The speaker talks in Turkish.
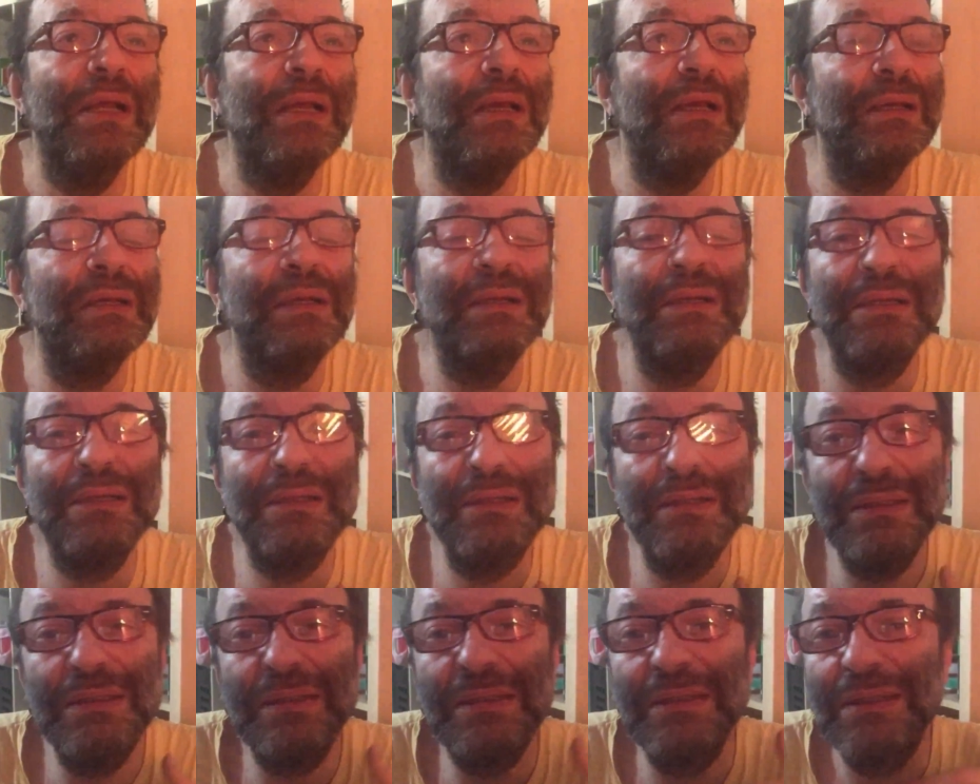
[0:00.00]

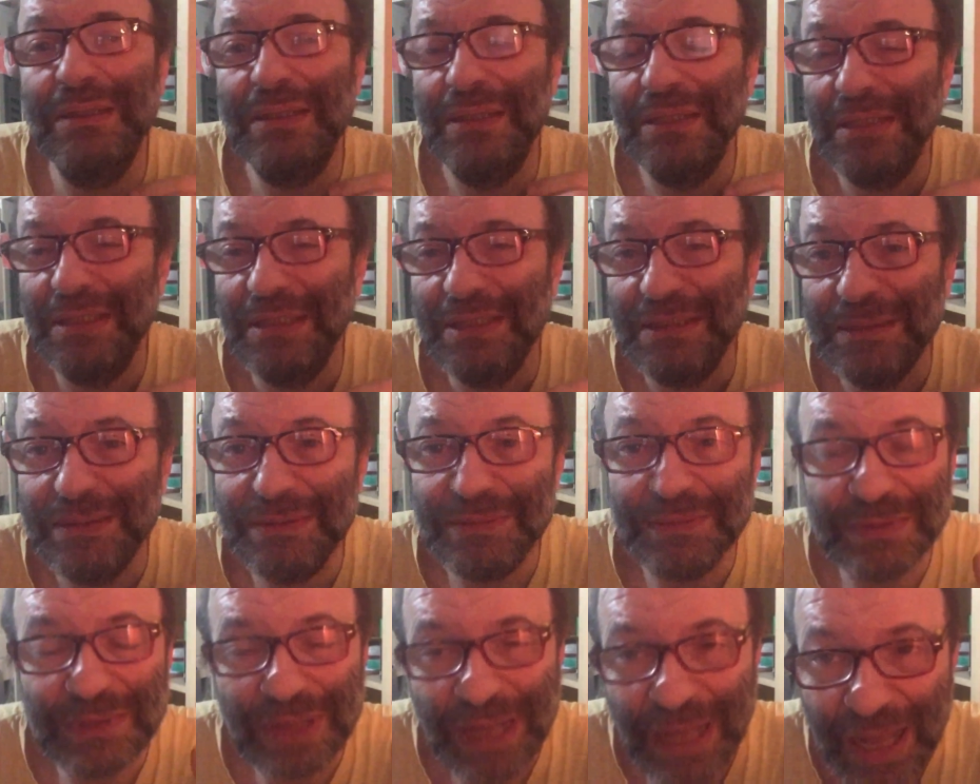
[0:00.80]
Ee,
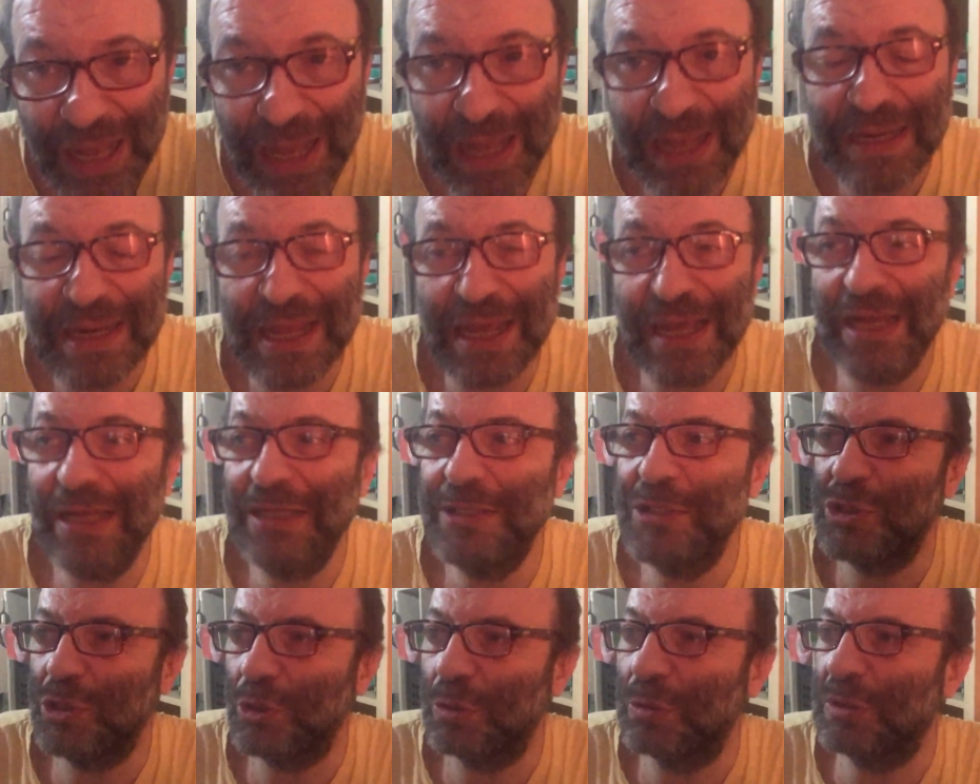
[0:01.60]

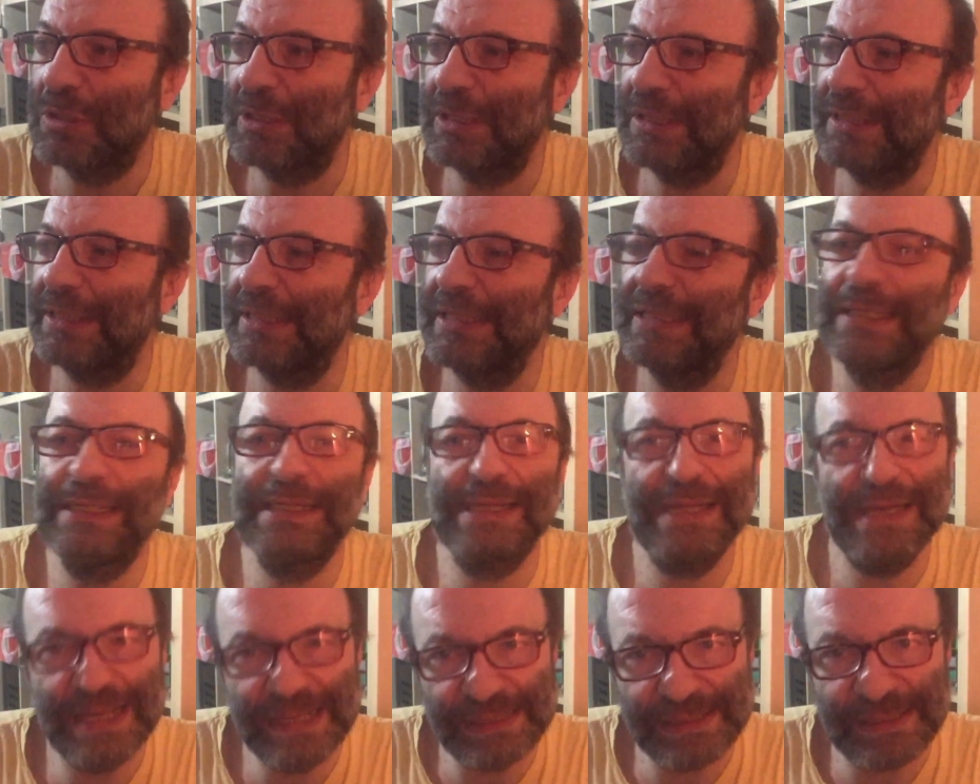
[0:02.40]
hala çok e,
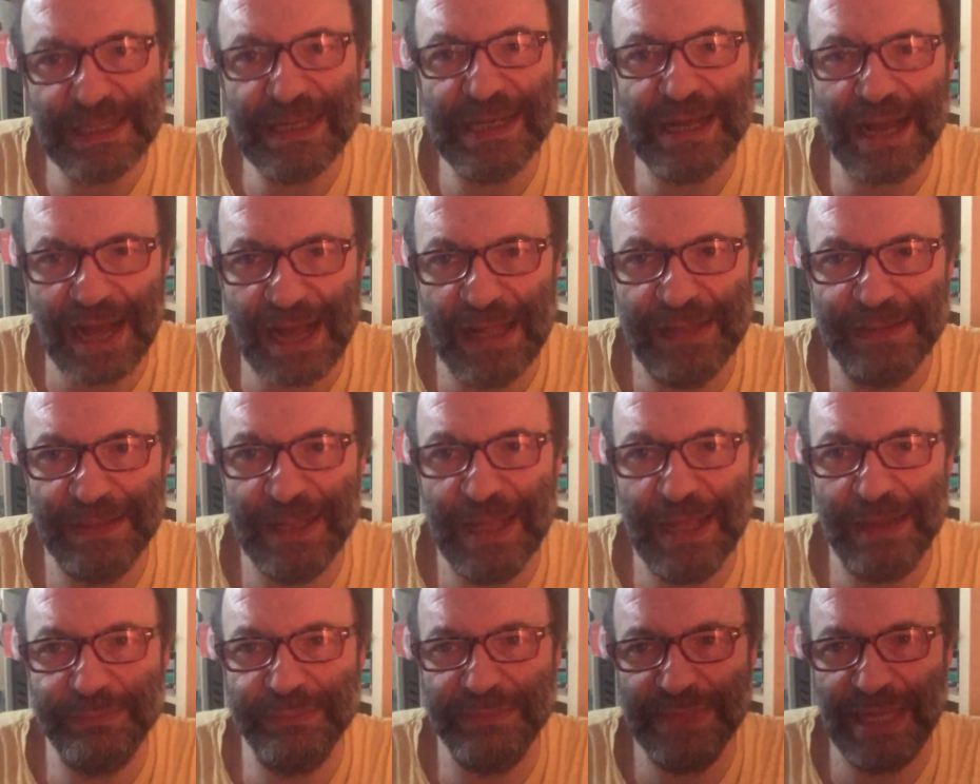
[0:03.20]
klasik
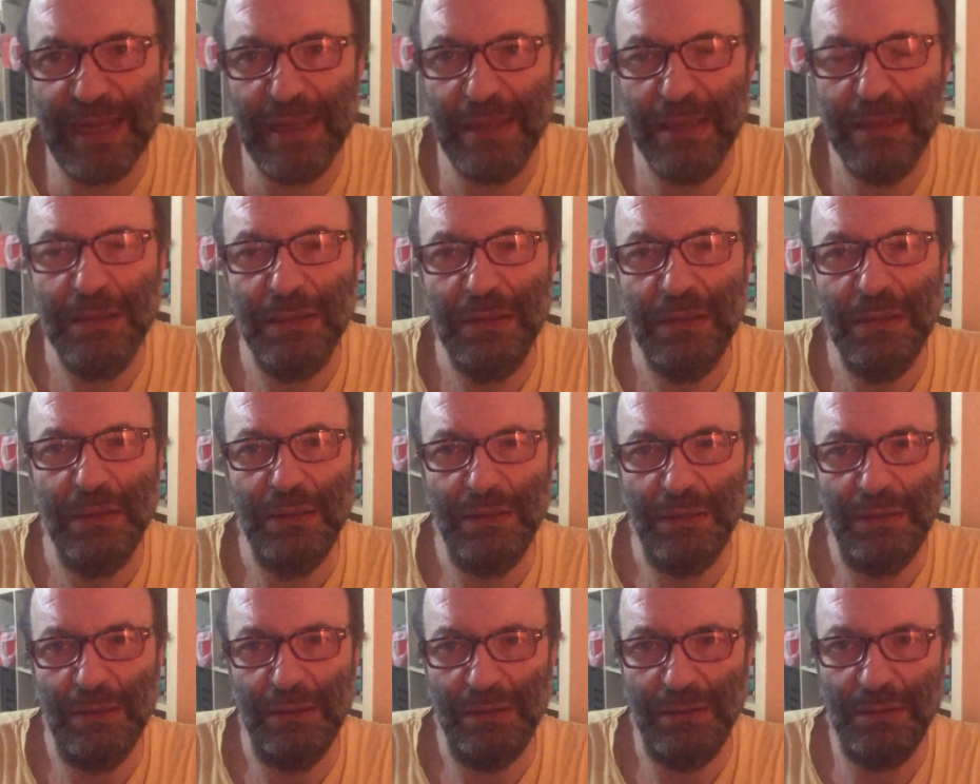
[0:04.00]
anlamda
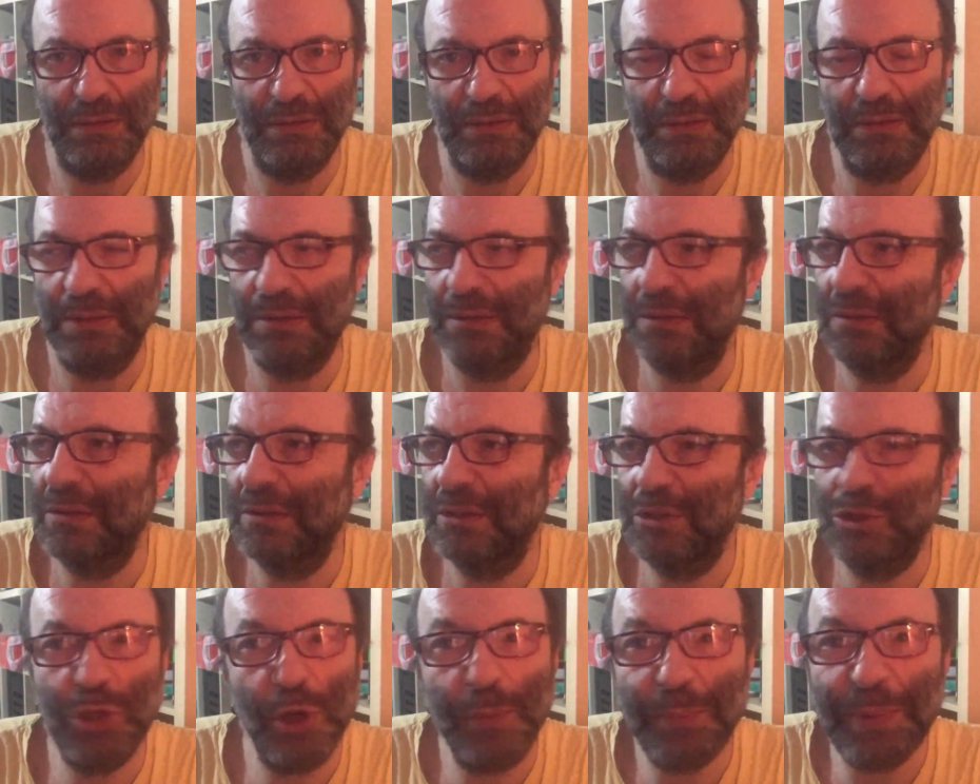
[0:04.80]
e,
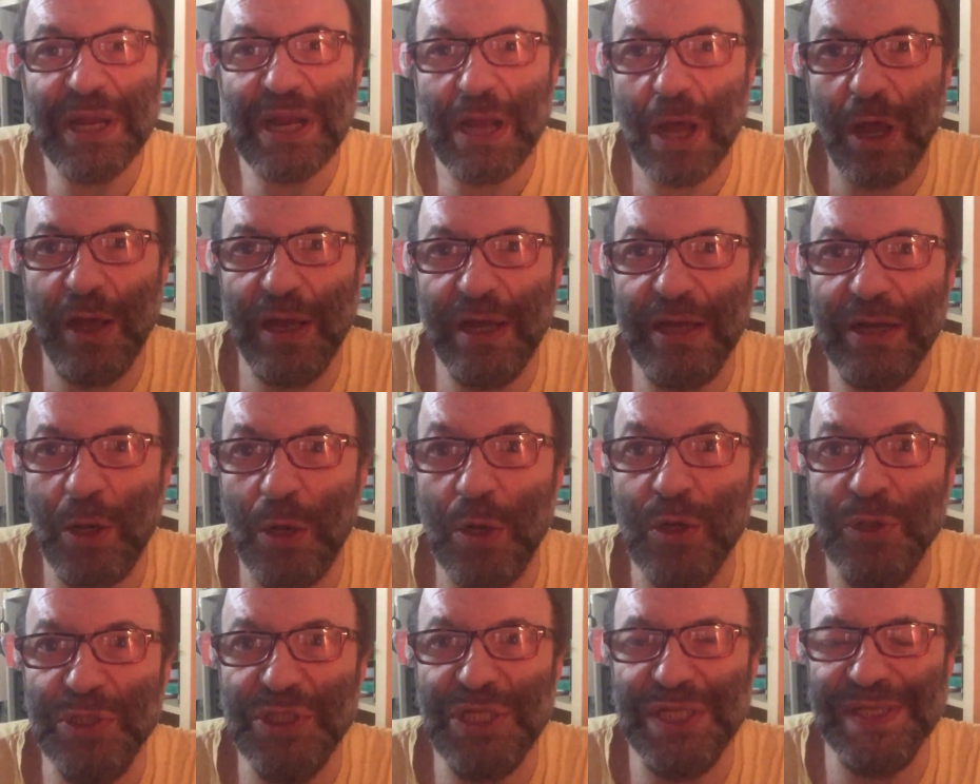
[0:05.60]
Schopenhauer
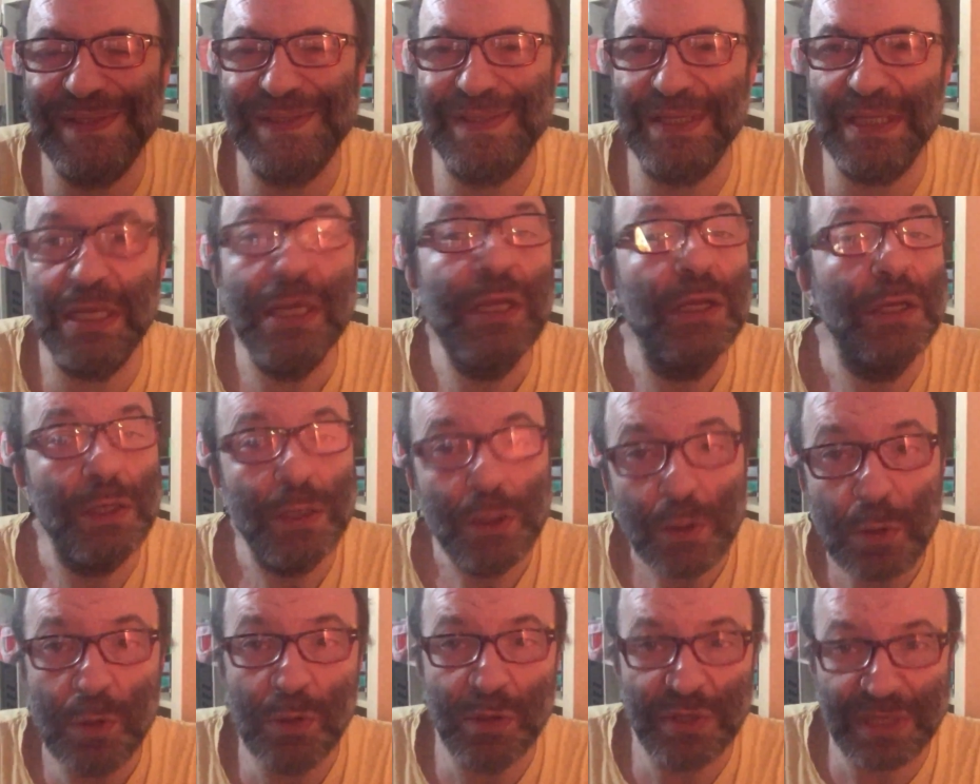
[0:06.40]
öncesi
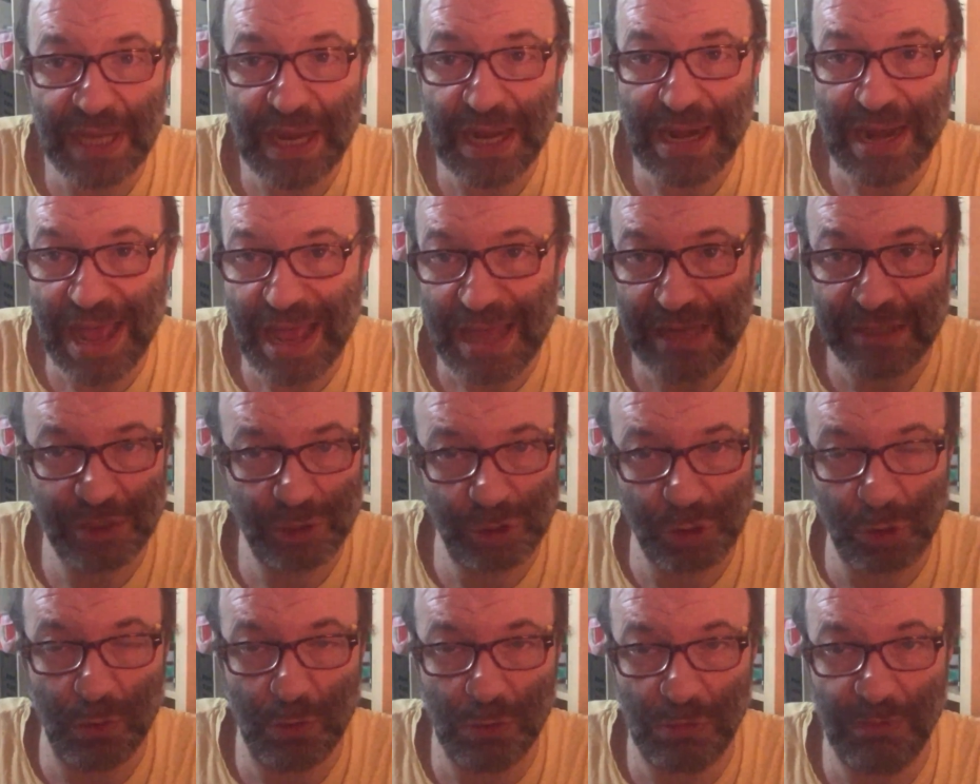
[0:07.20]
ülkeler
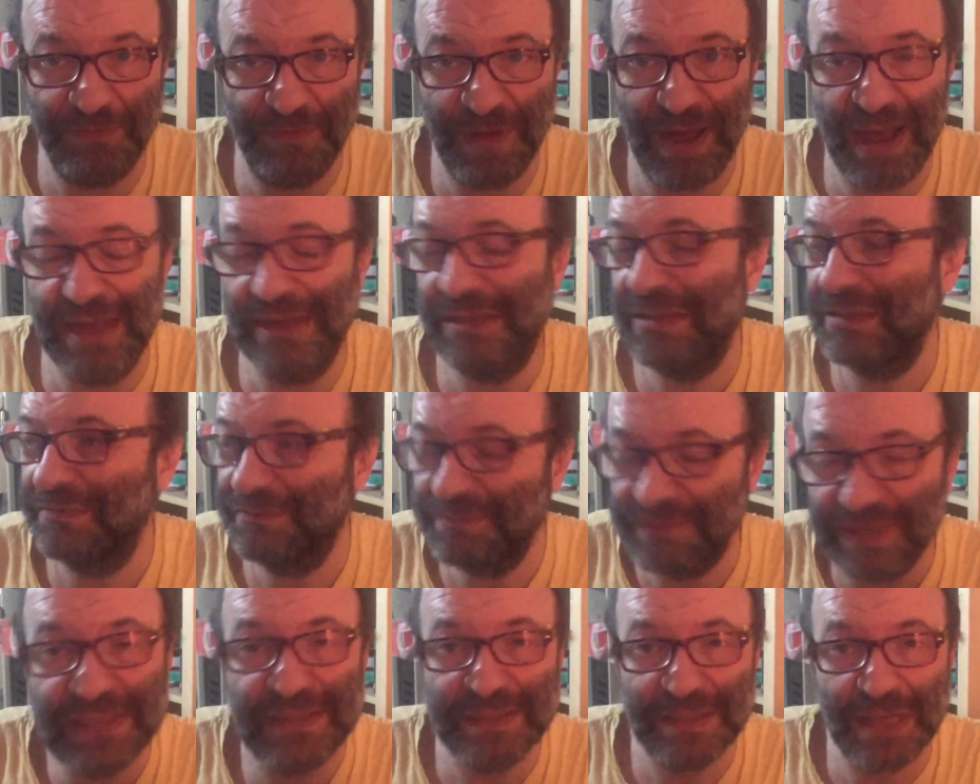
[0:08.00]
çok var
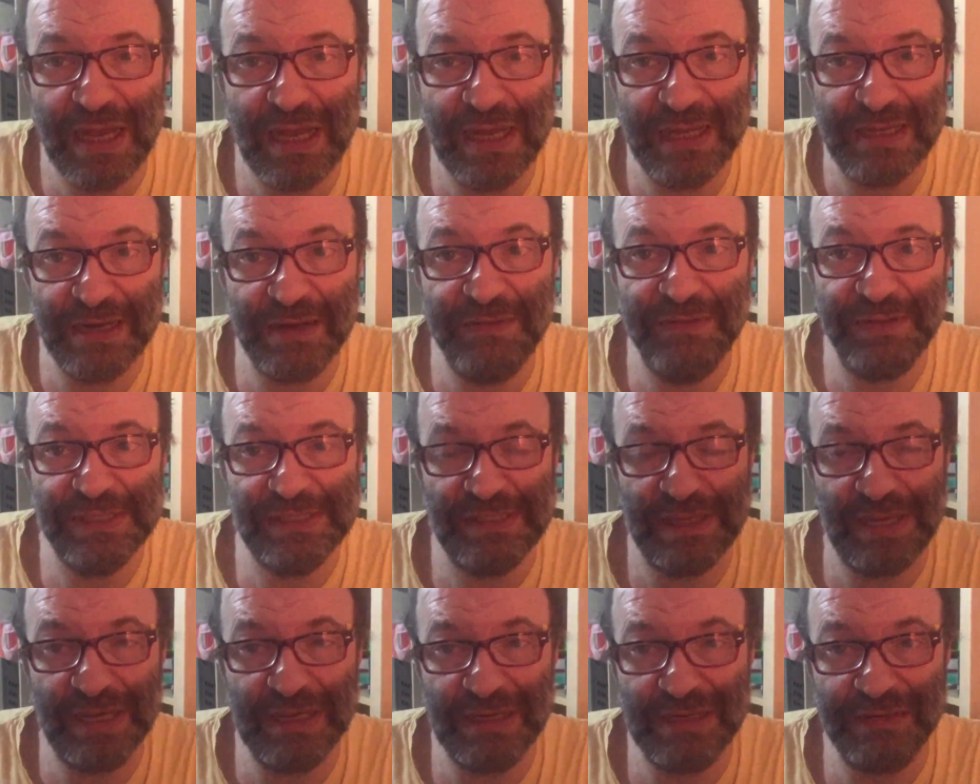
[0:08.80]
vesaire
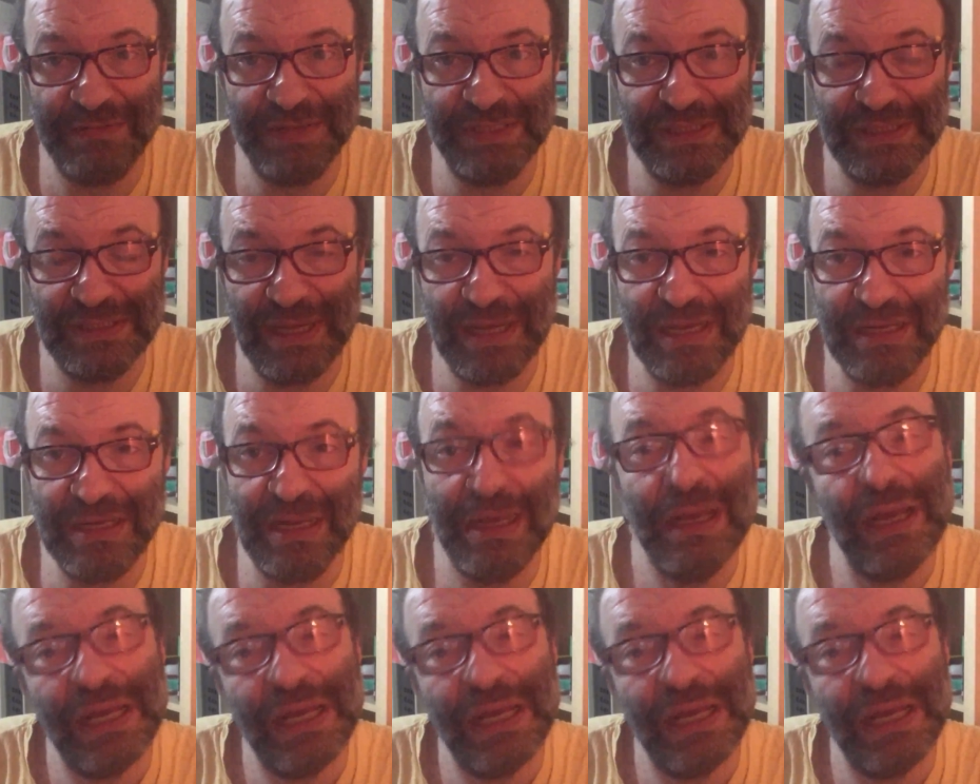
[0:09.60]
vesaire vesaire.